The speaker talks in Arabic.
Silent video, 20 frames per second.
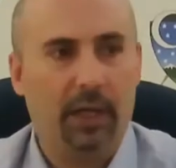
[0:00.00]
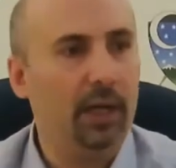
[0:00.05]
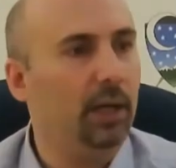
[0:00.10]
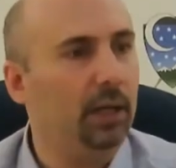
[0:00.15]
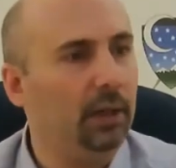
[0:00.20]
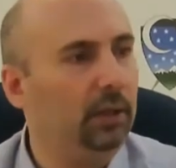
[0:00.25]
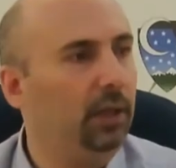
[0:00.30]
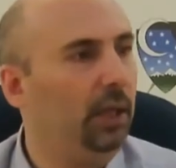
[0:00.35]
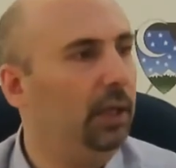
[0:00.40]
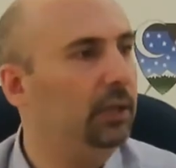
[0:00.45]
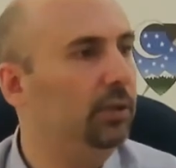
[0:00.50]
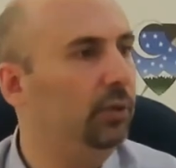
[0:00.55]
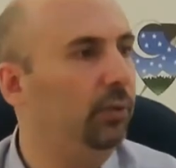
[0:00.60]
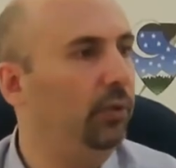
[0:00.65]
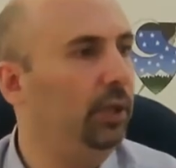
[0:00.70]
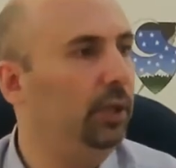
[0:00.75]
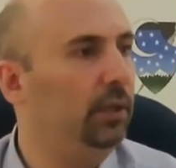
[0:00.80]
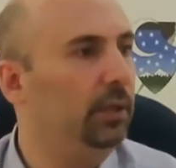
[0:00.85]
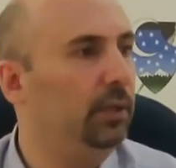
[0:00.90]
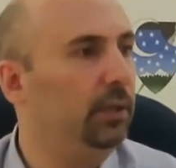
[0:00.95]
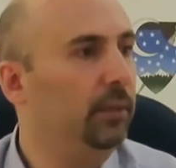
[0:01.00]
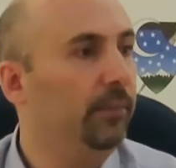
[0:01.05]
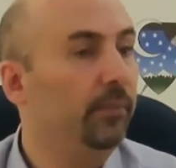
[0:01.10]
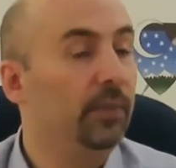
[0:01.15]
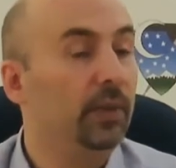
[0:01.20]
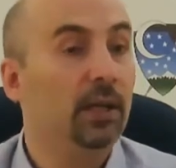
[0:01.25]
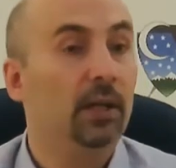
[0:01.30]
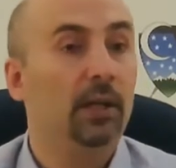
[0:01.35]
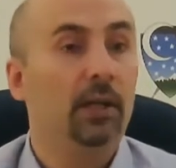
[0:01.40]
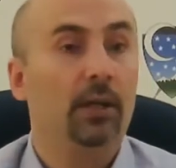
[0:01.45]
انهار الاتحاد السوفيتي
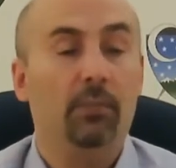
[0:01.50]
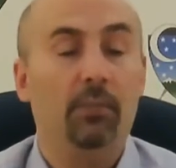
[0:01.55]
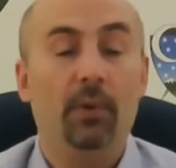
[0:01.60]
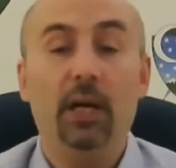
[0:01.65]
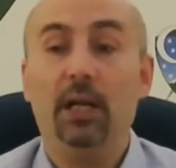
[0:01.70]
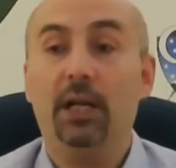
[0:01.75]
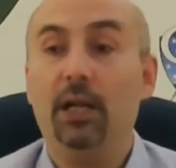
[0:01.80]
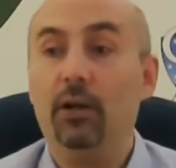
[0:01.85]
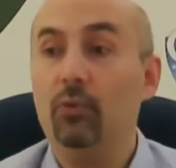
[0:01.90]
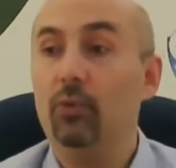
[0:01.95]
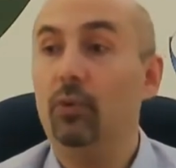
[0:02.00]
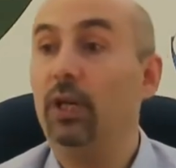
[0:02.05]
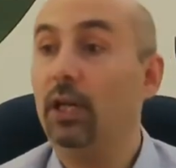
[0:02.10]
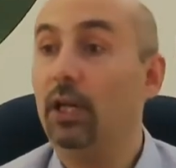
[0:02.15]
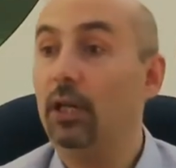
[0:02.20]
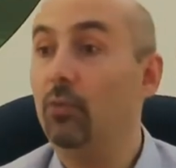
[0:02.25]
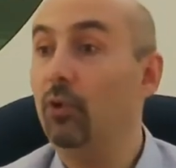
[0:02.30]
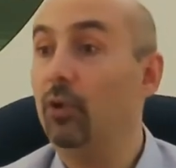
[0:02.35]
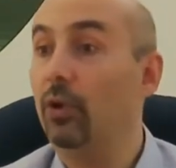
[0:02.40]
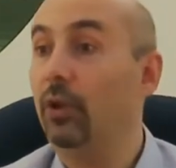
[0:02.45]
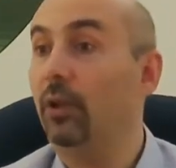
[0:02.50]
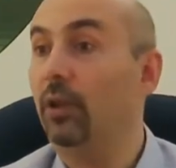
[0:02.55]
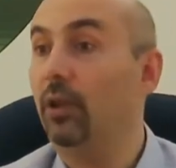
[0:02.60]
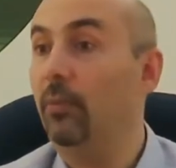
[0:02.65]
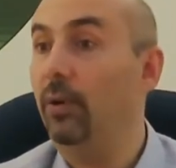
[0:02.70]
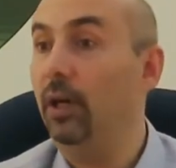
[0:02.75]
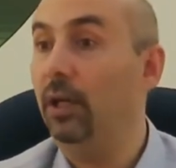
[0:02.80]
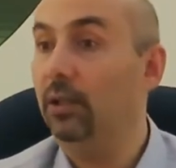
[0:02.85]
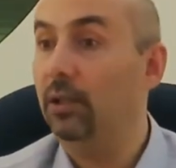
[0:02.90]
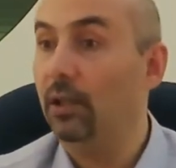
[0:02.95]
ما كان هناك
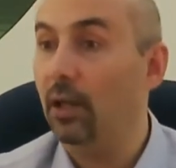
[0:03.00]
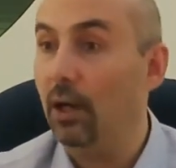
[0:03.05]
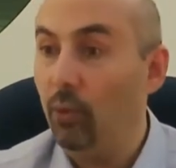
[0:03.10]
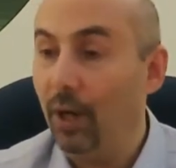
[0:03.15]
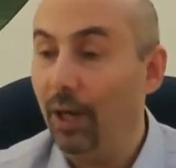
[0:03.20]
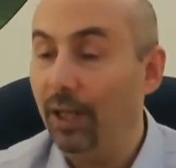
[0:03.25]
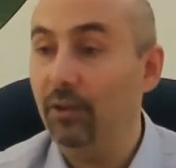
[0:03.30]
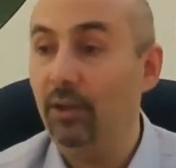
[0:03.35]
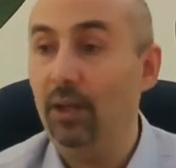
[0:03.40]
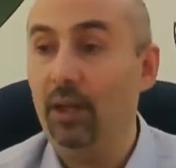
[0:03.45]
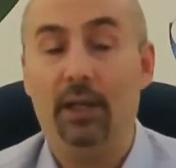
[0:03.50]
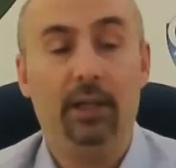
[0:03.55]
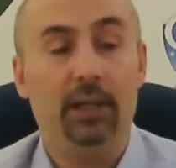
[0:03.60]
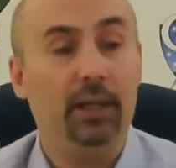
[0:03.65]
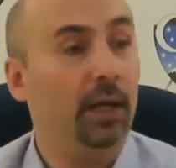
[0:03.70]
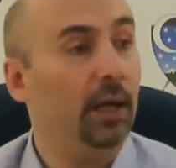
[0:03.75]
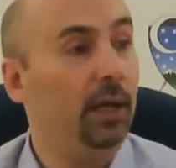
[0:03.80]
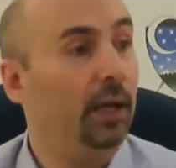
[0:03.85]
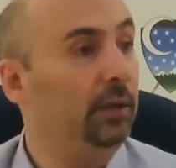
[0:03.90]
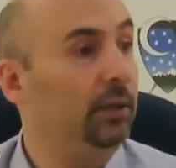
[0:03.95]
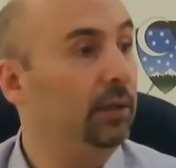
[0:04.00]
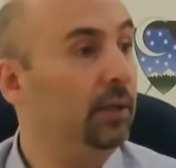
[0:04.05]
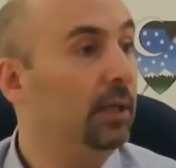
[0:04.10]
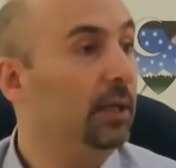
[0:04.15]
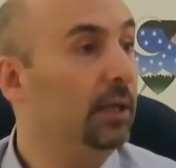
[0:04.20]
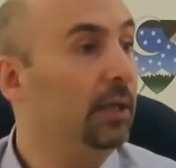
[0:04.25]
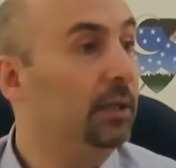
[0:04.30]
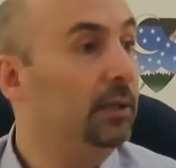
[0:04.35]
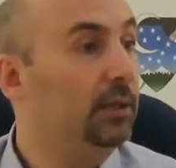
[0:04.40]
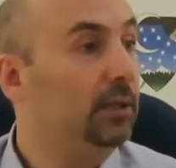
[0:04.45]
منظمات أو حتى هيئات
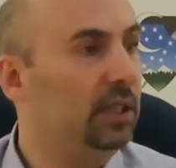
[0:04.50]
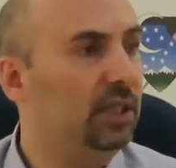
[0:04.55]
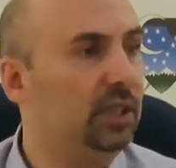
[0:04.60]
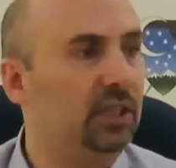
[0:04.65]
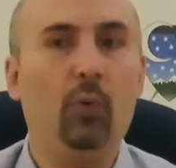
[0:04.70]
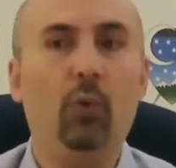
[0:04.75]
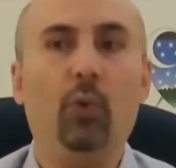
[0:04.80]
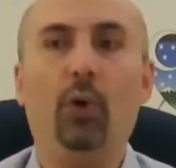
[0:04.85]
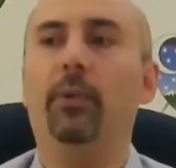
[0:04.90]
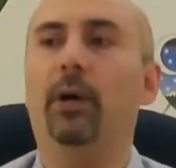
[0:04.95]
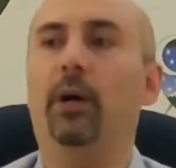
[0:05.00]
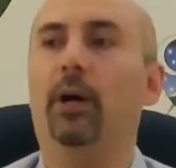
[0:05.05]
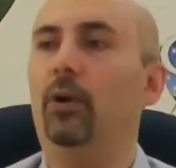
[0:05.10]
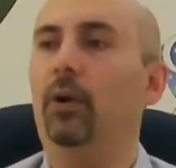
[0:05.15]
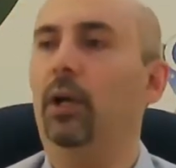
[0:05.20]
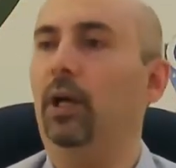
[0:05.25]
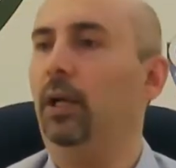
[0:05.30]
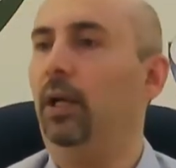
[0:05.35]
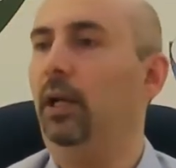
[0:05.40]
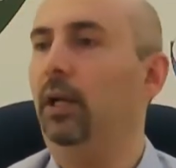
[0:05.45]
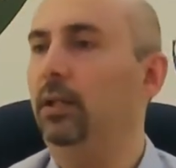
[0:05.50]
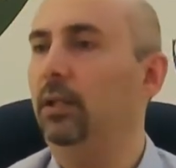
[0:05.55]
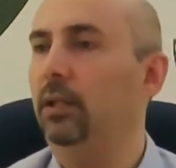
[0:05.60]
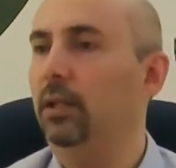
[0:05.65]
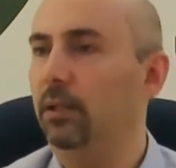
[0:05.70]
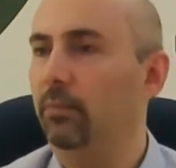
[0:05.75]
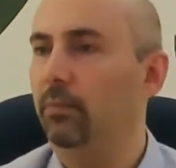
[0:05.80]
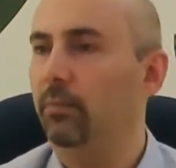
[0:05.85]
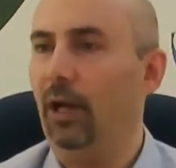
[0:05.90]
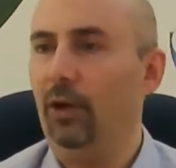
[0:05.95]
تستوعب هؤلاء
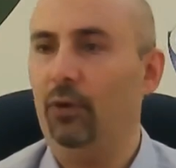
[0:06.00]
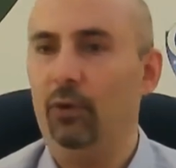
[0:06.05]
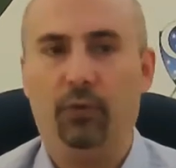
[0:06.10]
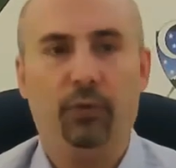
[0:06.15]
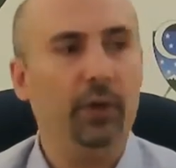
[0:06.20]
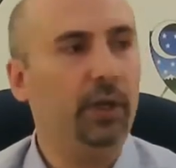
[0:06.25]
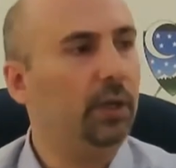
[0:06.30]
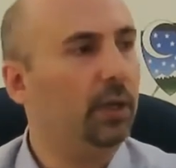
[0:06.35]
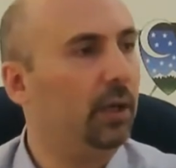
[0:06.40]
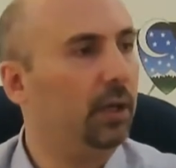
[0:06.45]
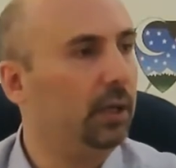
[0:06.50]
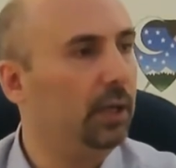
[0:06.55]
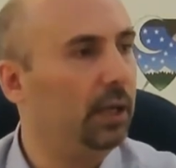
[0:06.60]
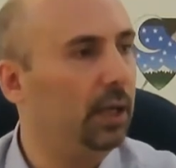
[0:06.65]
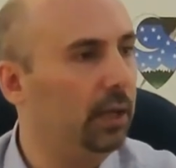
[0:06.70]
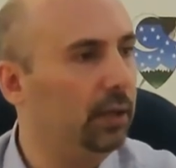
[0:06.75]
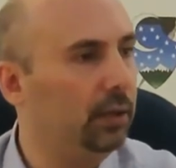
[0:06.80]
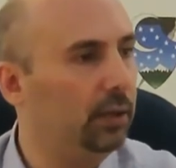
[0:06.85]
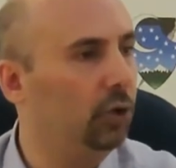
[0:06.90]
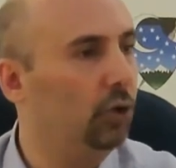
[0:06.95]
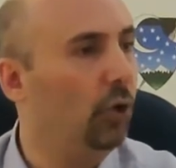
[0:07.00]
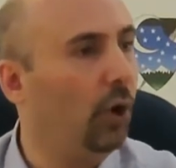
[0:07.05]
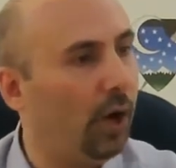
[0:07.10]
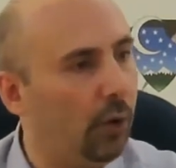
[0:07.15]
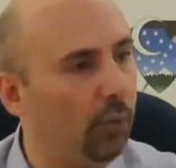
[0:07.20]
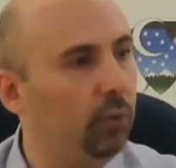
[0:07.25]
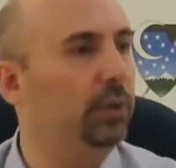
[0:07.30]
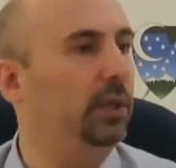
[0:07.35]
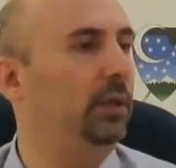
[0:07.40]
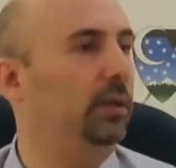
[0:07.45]
العائدين مع أنه الفكرة كان أنه
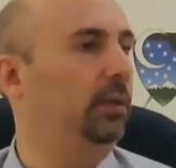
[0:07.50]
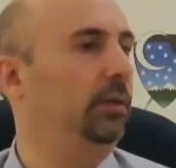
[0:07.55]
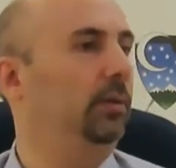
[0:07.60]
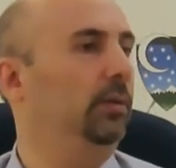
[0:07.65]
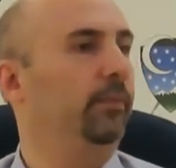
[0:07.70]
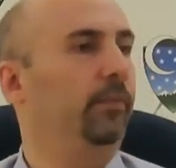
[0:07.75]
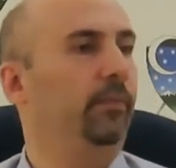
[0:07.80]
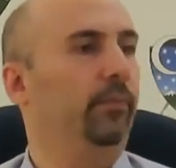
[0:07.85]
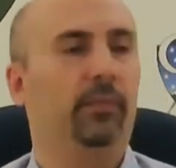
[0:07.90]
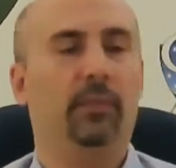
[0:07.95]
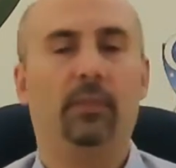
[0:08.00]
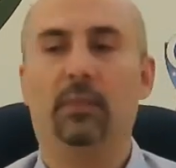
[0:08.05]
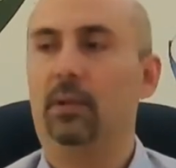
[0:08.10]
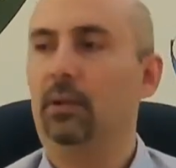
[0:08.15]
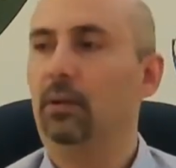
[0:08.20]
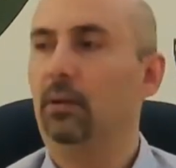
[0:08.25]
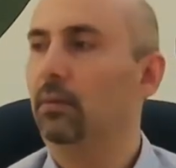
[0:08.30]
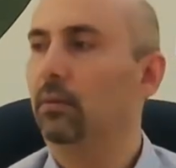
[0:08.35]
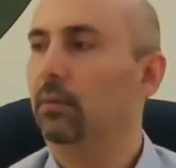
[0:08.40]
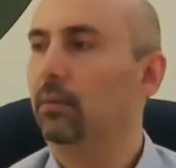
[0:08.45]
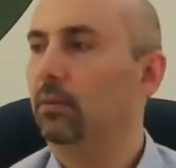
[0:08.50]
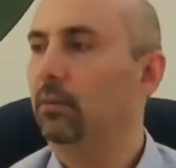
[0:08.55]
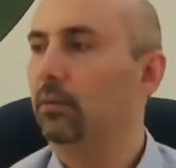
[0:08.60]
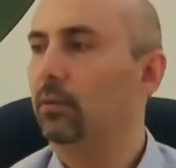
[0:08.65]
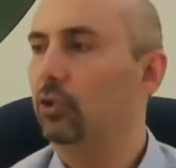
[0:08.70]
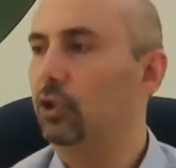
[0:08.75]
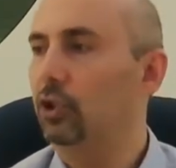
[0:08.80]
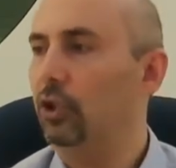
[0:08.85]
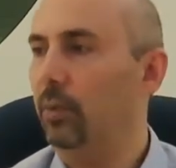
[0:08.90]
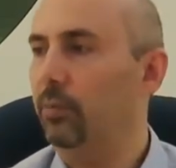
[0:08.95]
عودة
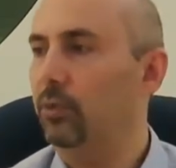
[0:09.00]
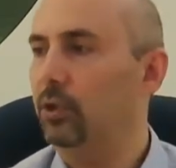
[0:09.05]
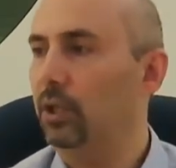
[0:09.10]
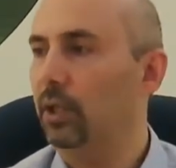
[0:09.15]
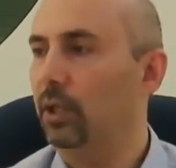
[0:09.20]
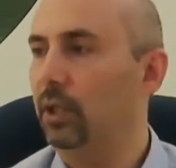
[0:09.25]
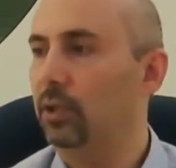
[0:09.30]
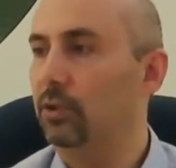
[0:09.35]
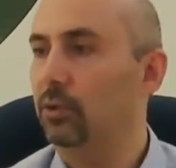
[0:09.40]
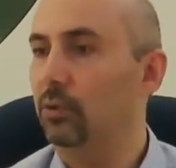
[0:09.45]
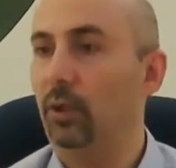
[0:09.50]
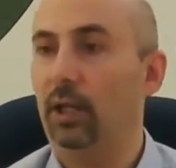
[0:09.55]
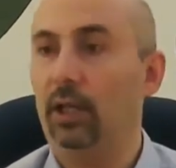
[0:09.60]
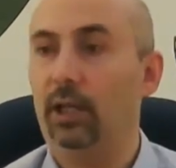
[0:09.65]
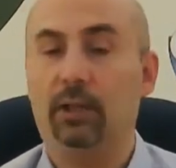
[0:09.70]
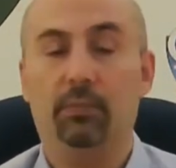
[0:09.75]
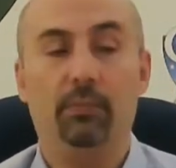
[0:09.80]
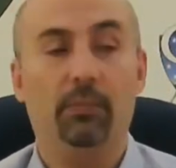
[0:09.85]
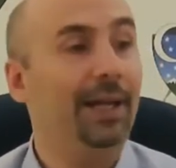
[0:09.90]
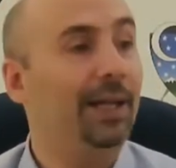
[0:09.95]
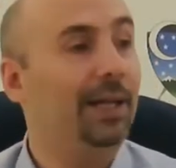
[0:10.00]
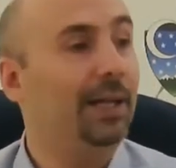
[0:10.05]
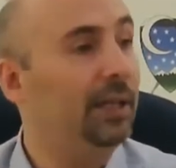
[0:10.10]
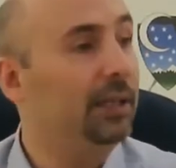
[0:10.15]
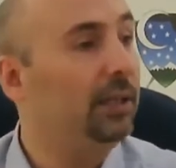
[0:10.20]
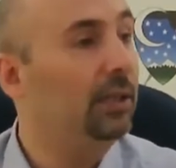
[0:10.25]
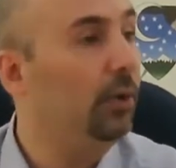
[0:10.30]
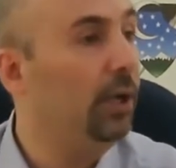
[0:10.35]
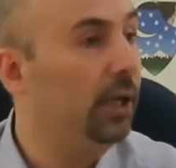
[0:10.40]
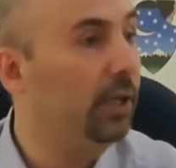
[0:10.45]
الشعب الشركسي ولكن ما هي
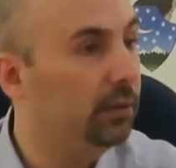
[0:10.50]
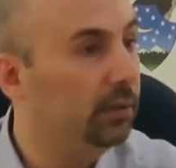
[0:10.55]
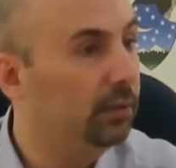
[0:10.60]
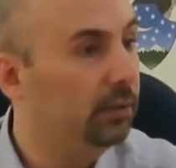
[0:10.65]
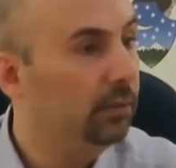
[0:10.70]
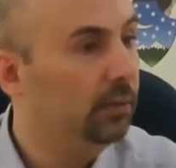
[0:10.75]
الأدوات